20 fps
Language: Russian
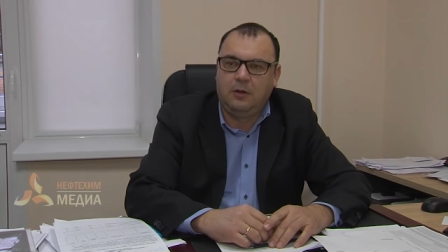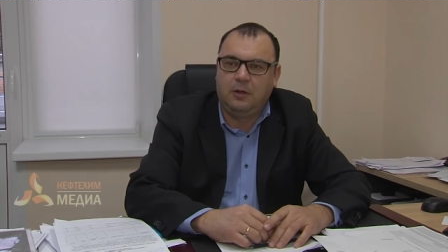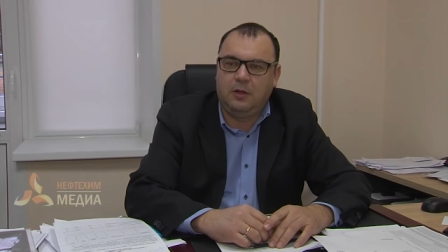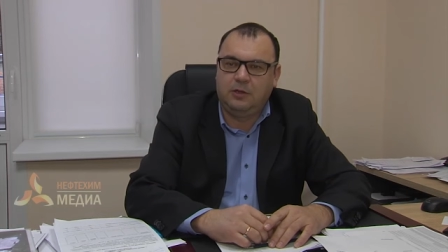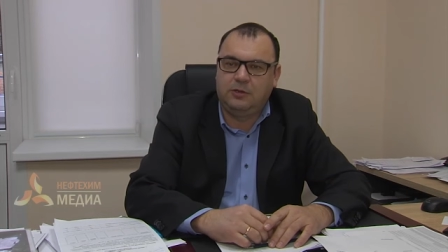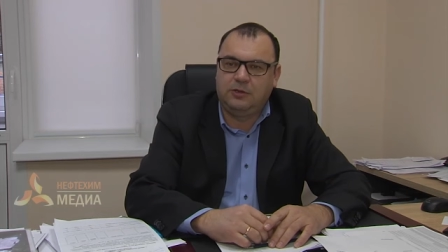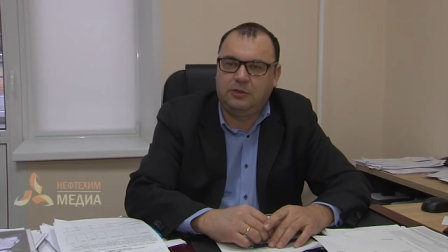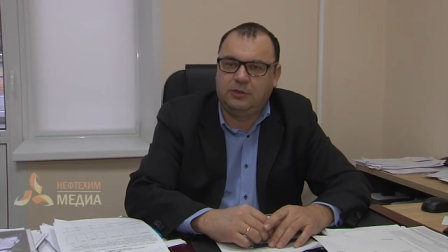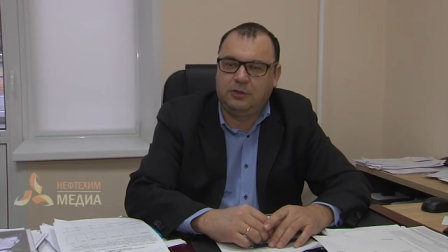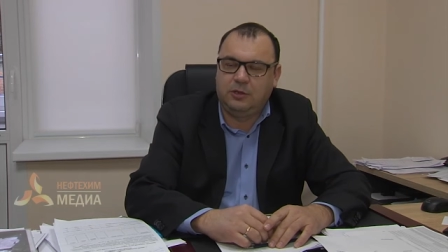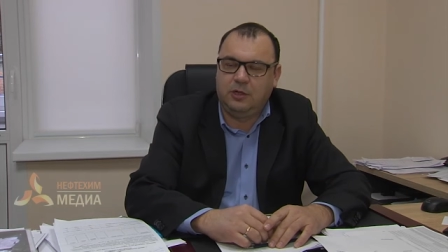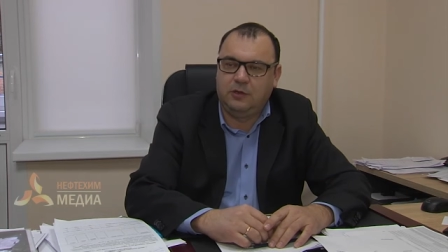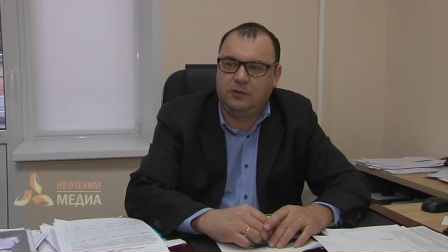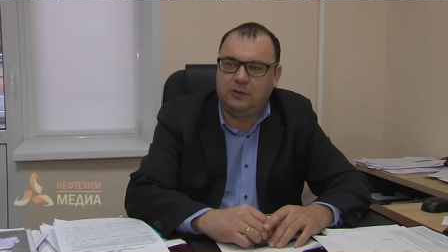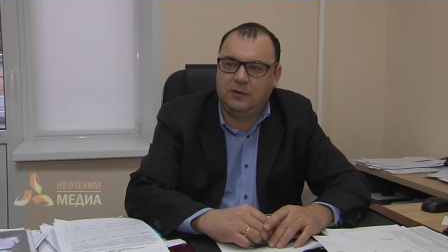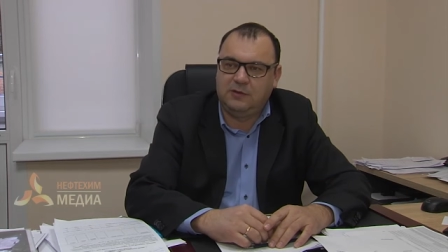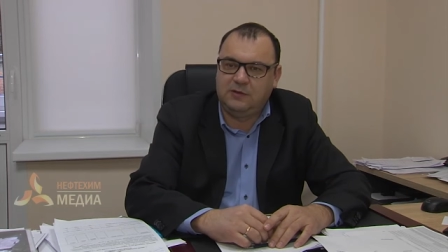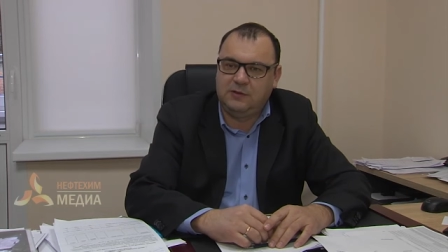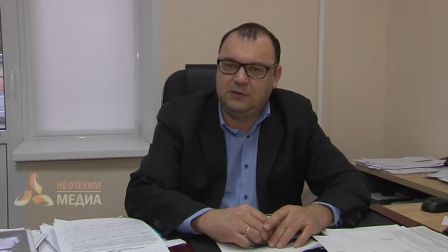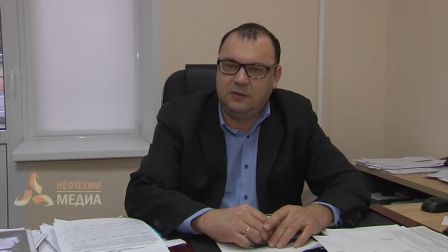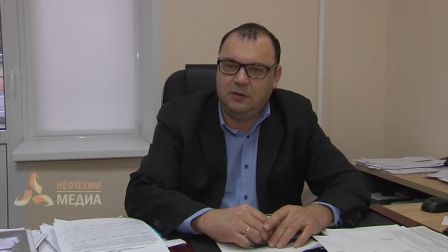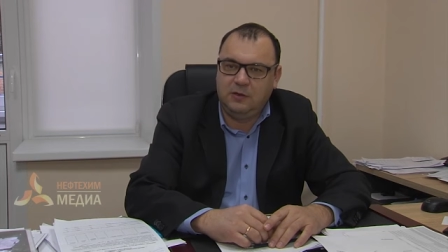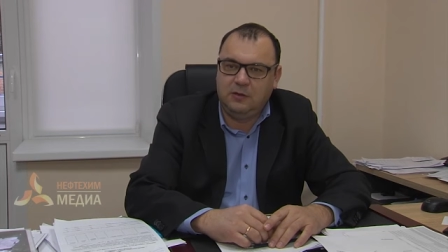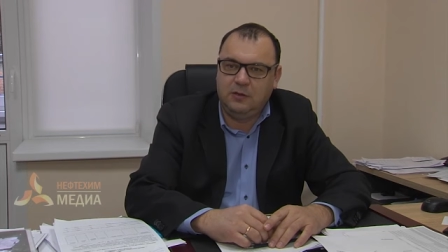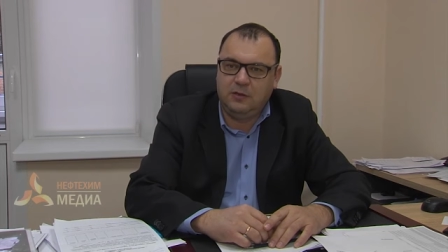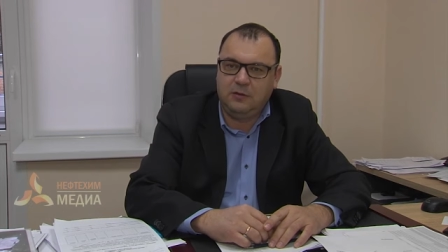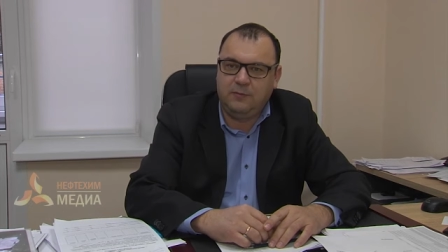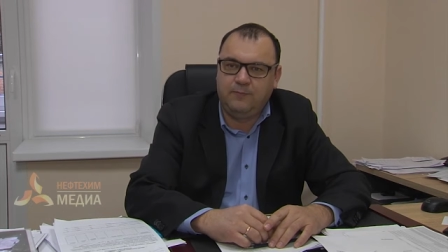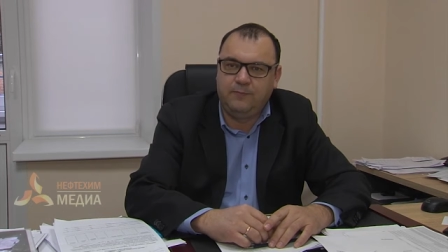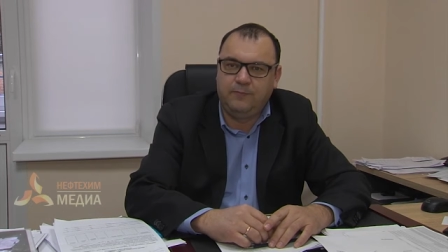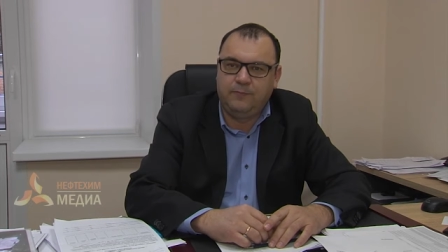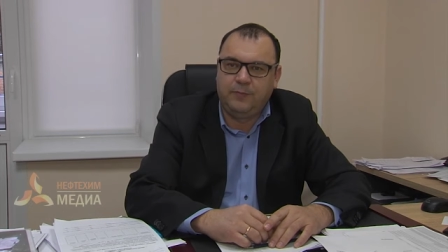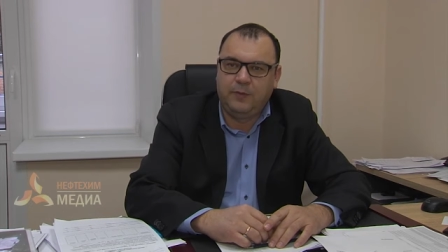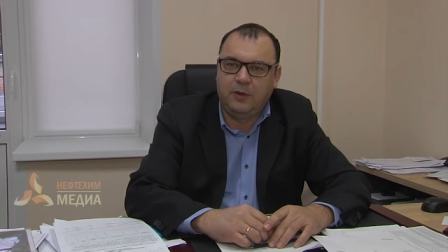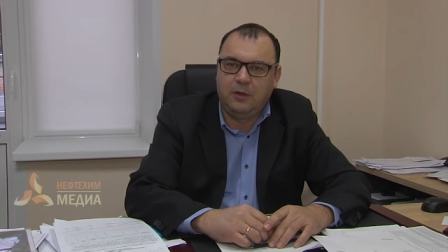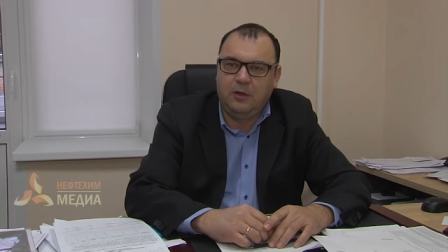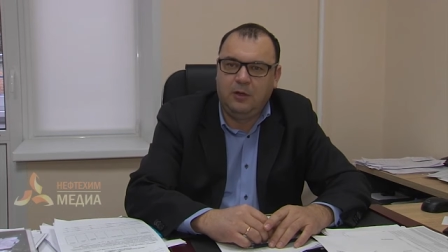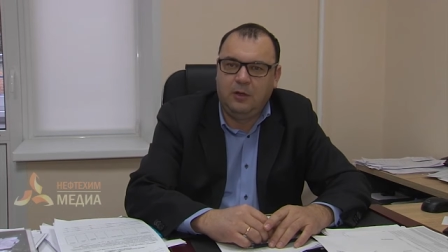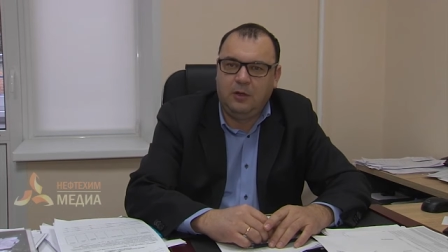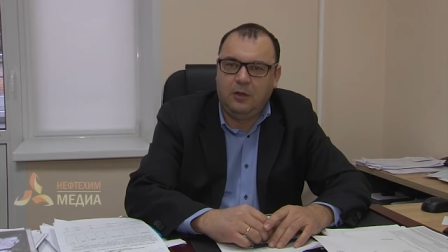очищает от снега.
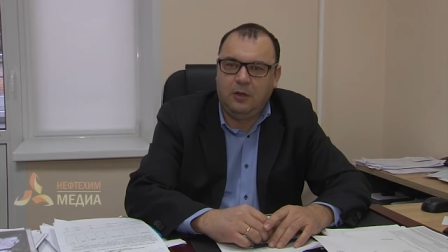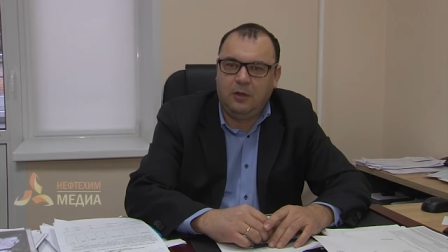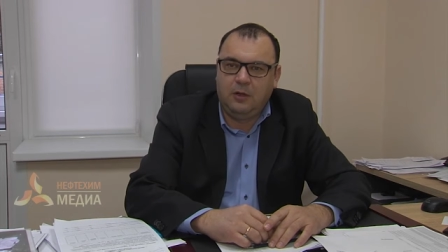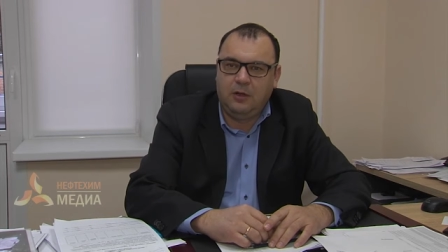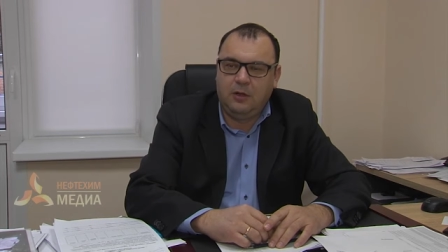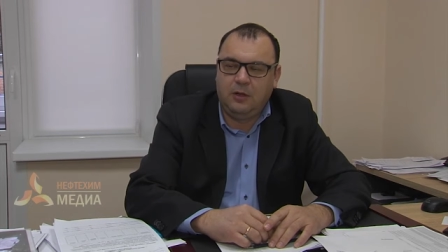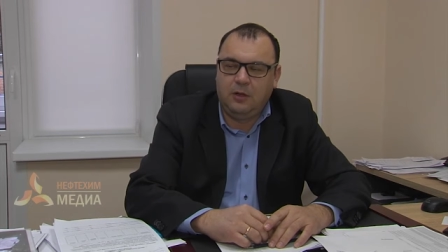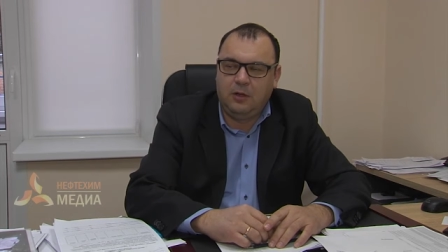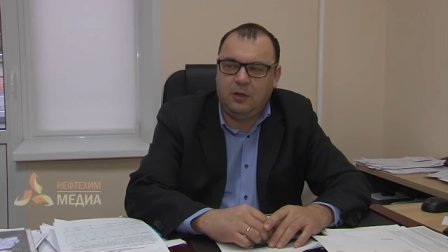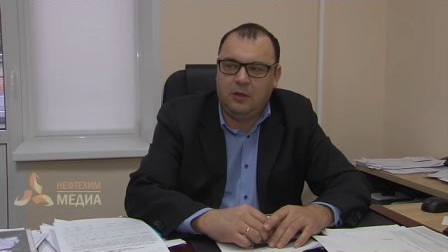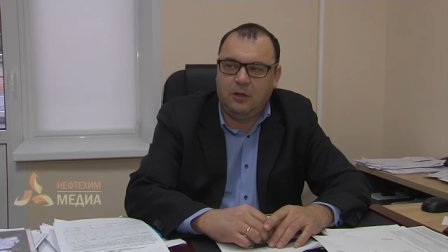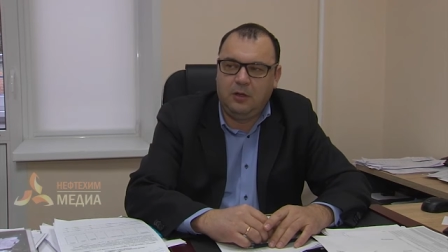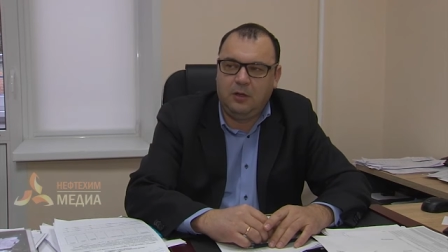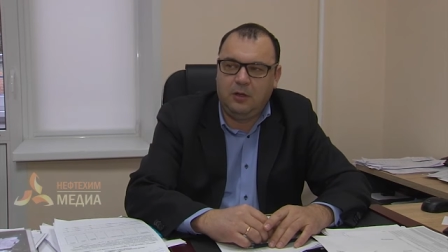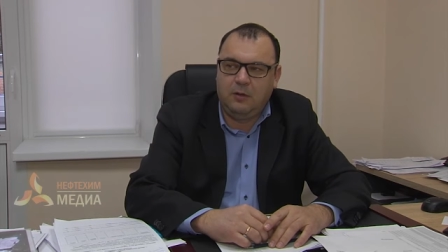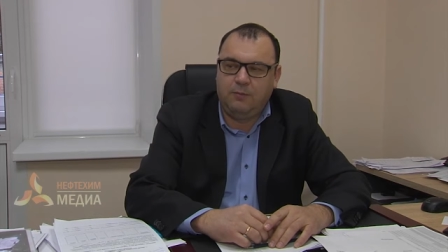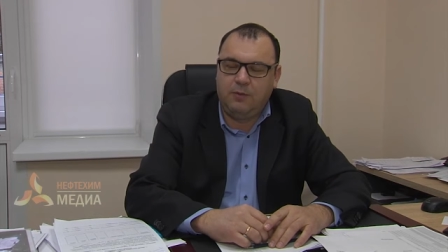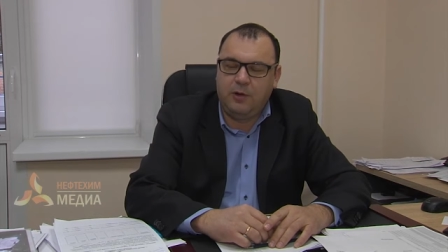И э,